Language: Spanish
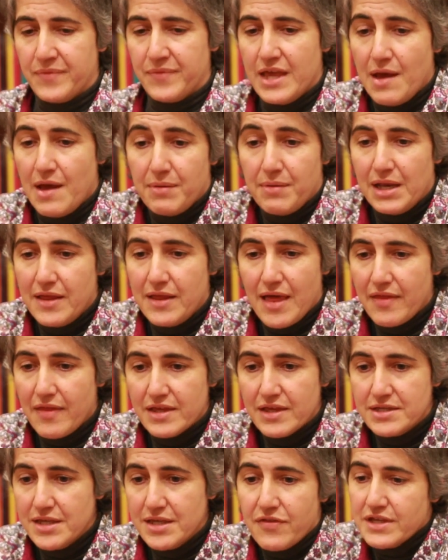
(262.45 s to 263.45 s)
y
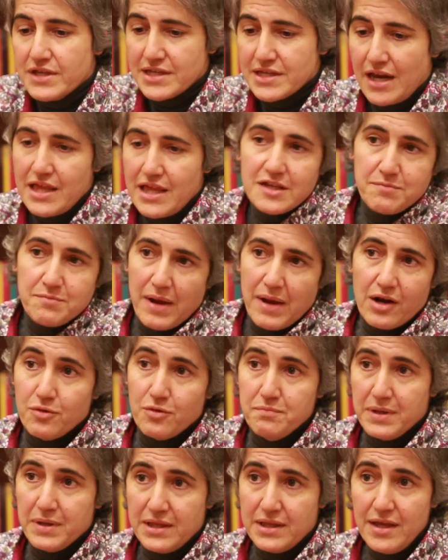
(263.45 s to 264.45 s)
habilidades necesarias para
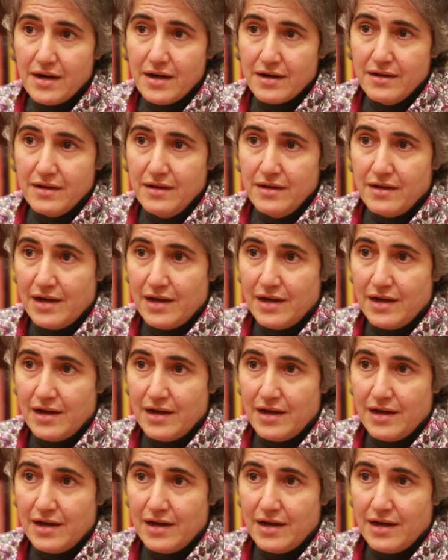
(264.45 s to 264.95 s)
competir.